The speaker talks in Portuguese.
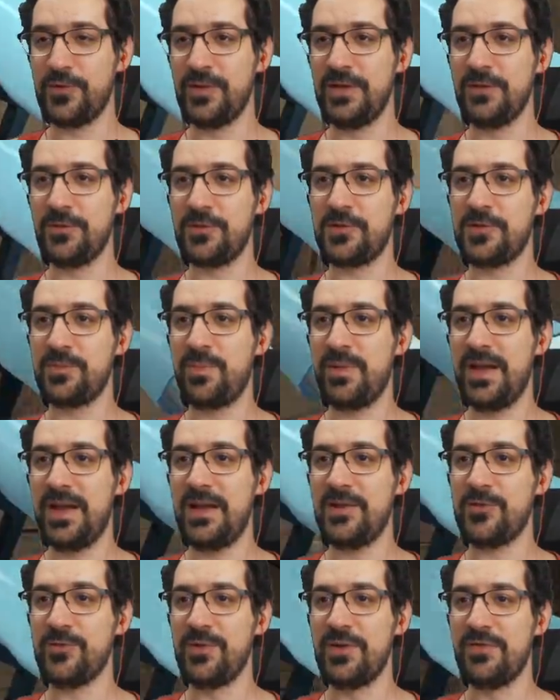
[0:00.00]
Linux
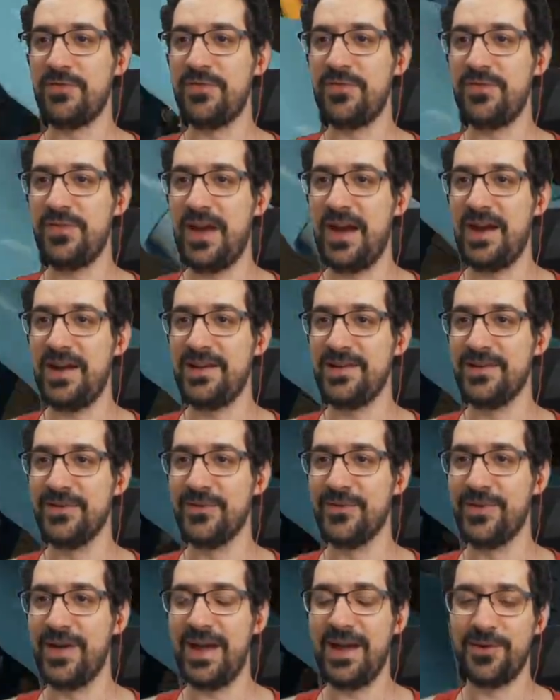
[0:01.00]
parece um
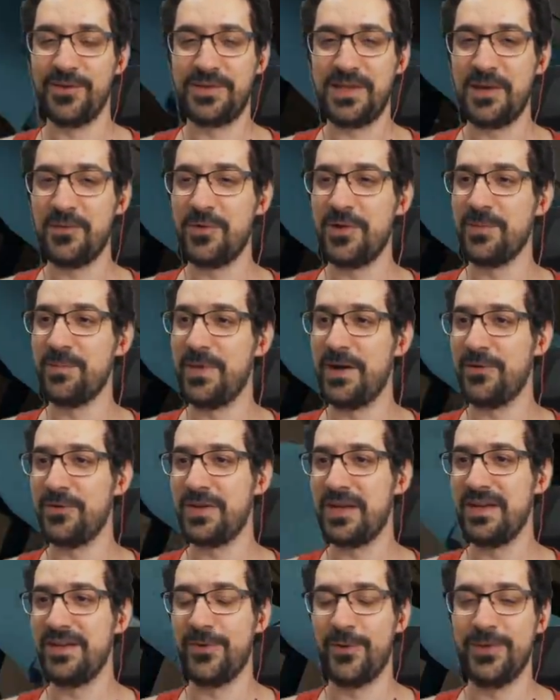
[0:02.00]
inferno. É, eu tenho um irmão
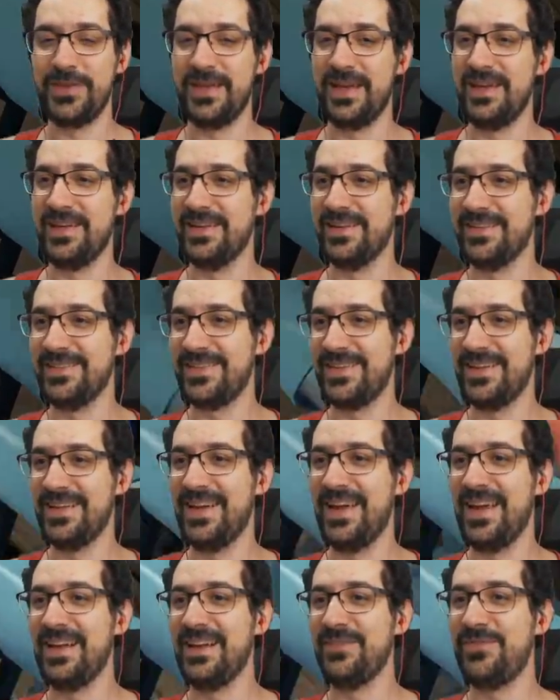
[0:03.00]
que odeia.
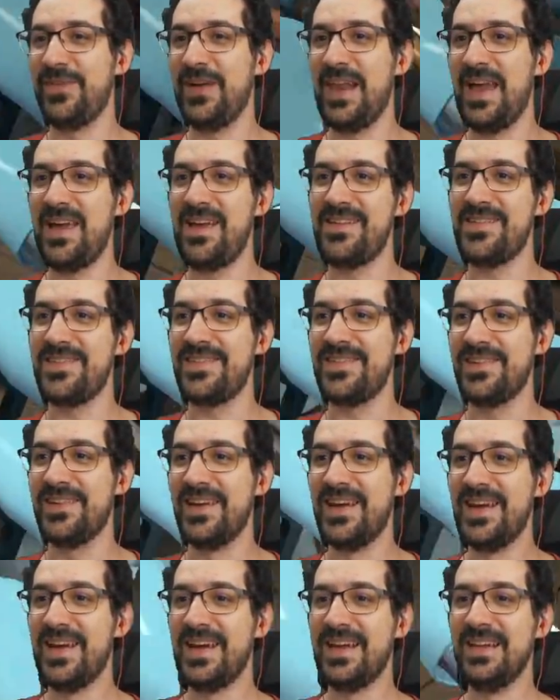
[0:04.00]
Ele fala, é, esse
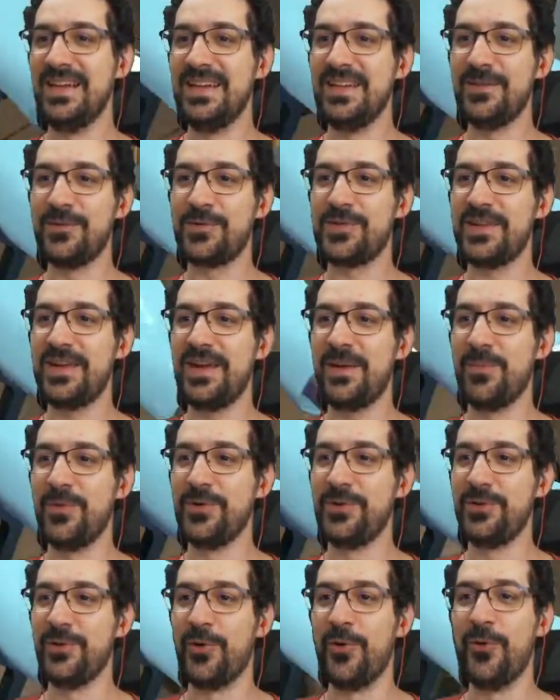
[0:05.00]
Linux aí é
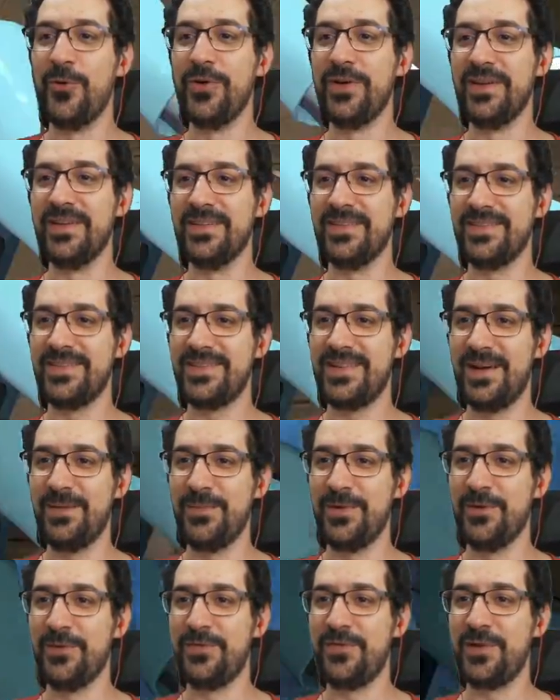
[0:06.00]
muito ruim,
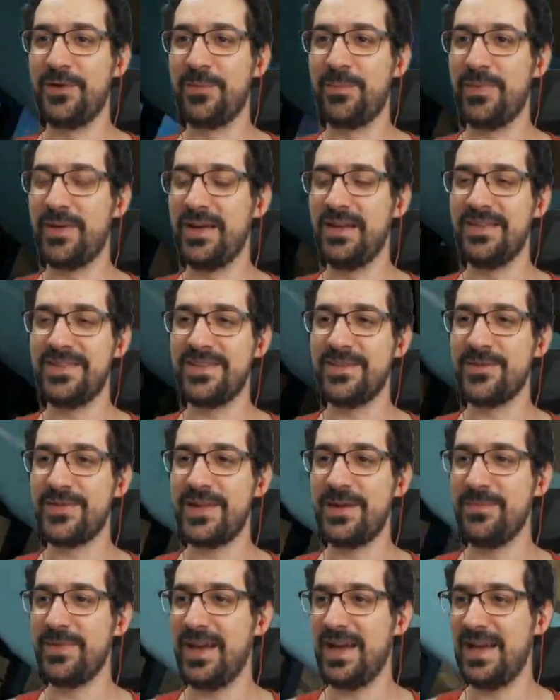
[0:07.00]
sabe? Eu fico pra ele, você não
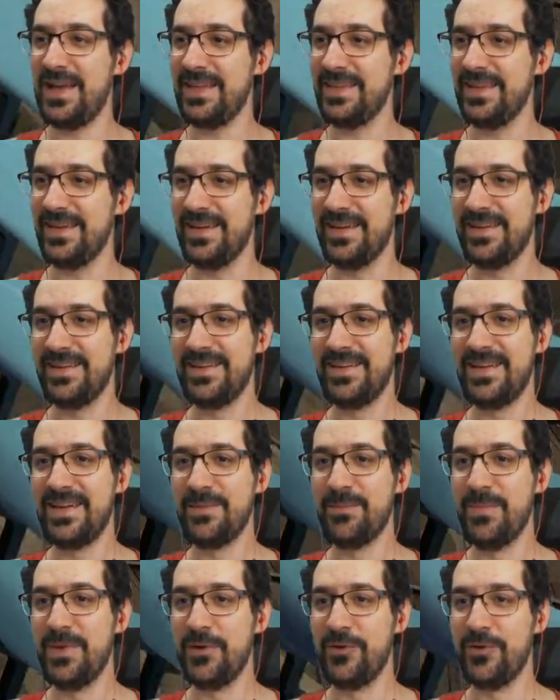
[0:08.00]
sabe nada.
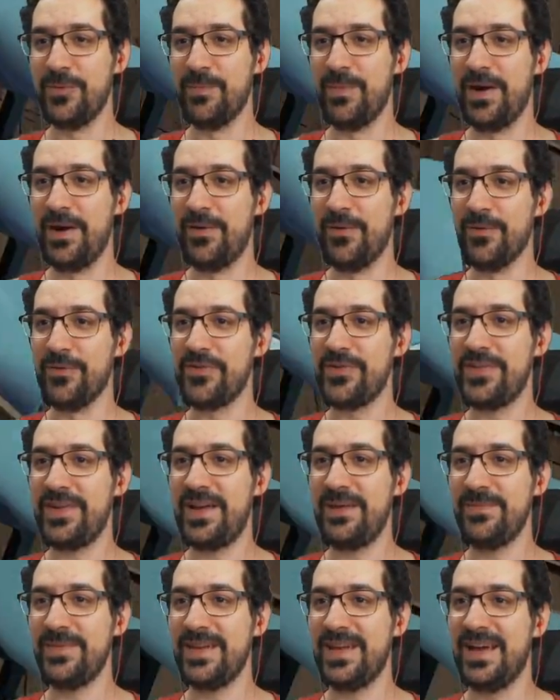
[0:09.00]
Meu irmão,
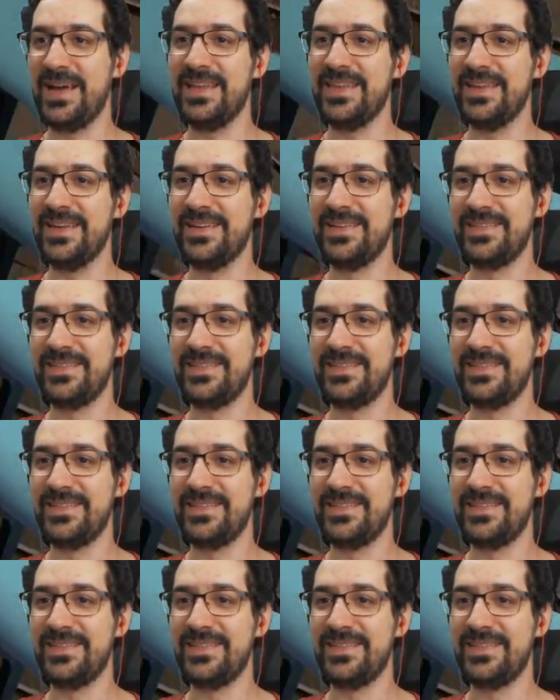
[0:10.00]
sabe nada.